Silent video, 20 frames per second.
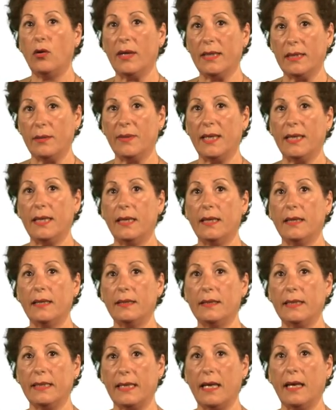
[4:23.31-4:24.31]
los animales
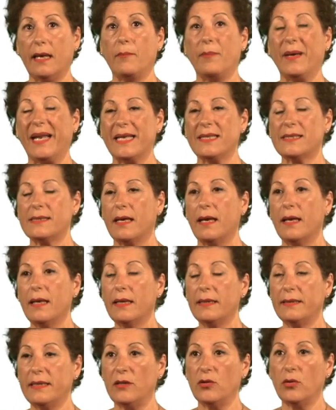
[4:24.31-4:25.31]
de granja, para esa
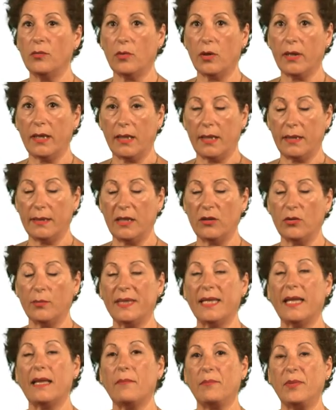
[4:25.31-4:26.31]

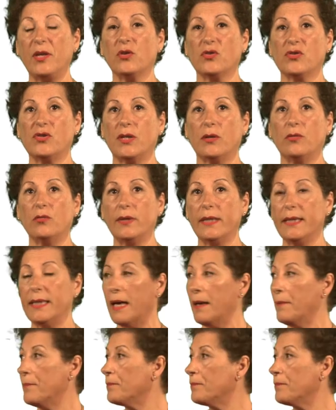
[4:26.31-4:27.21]
denominada bioseguridad.